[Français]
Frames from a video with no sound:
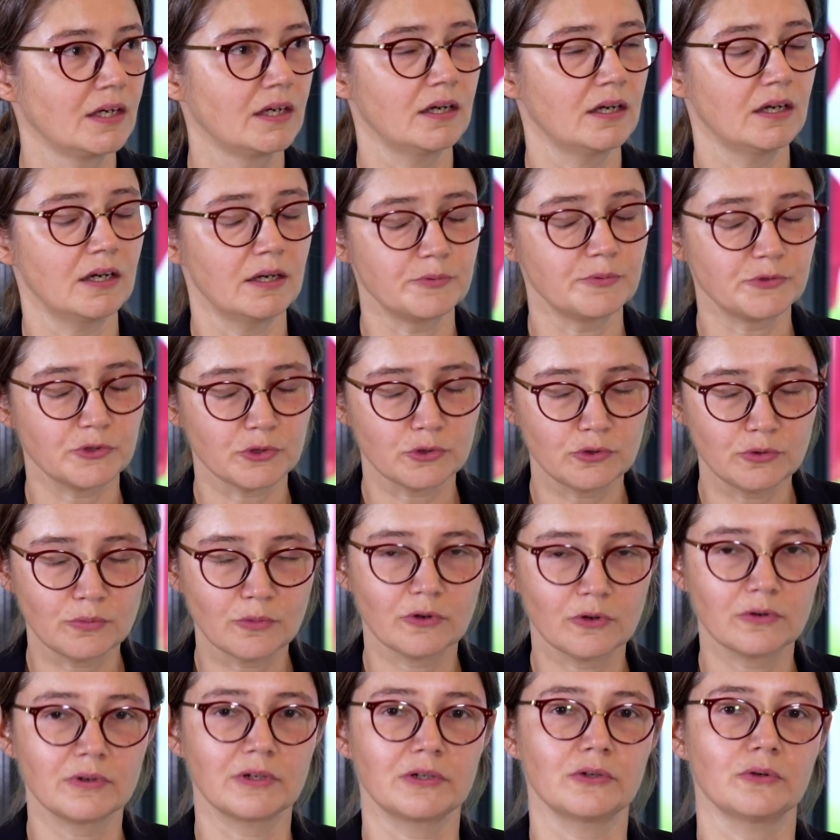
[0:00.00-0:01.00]

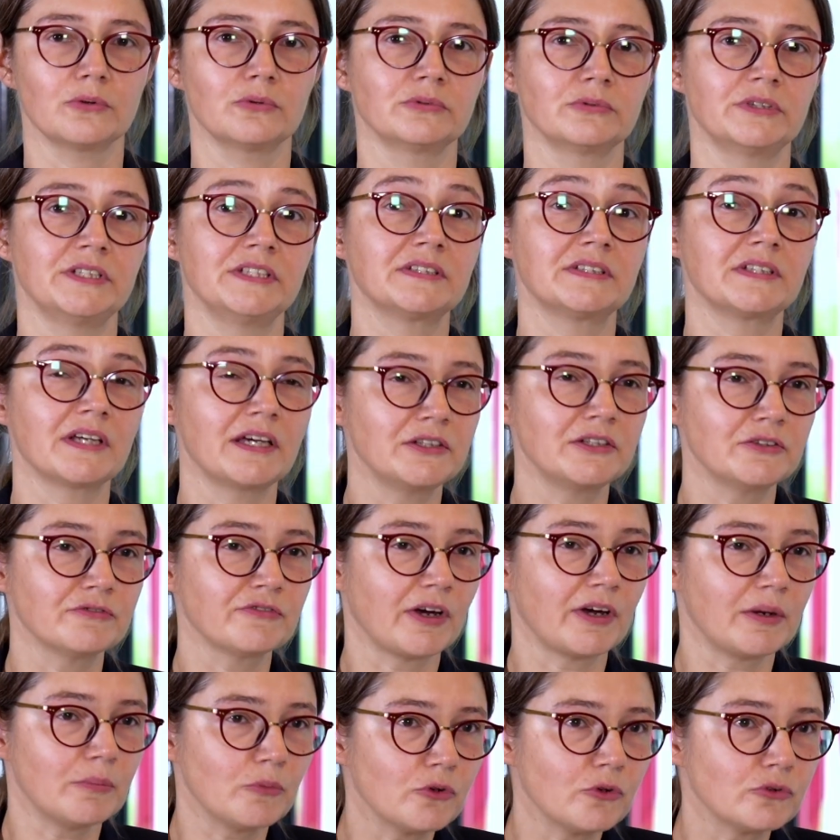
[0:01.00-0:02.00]
Absolument. Alors on essaye
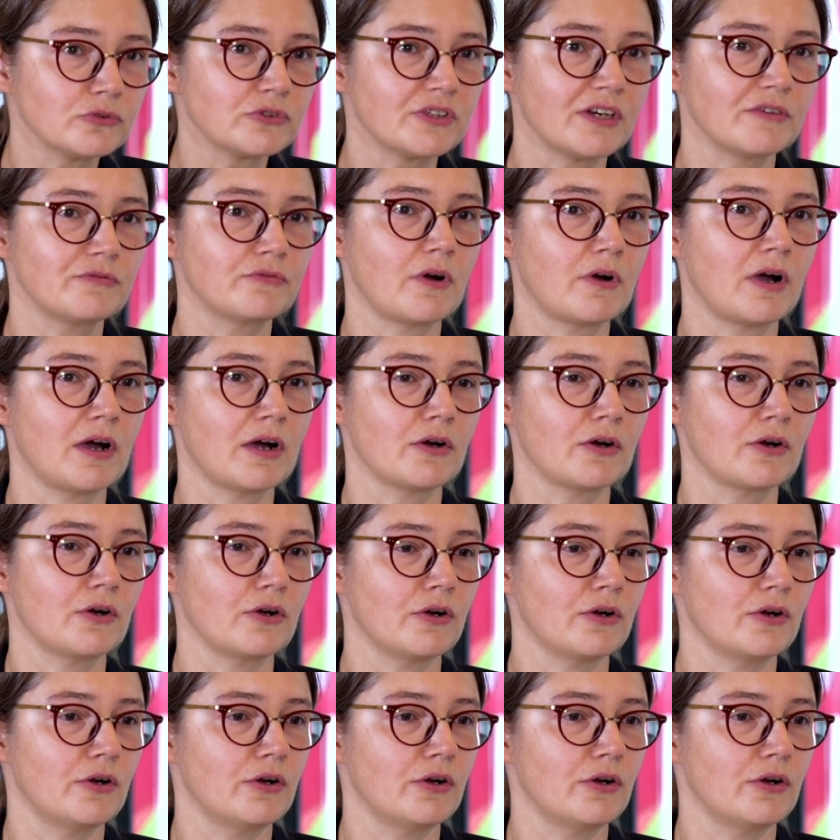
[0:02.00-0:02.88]
vraiment d'avoir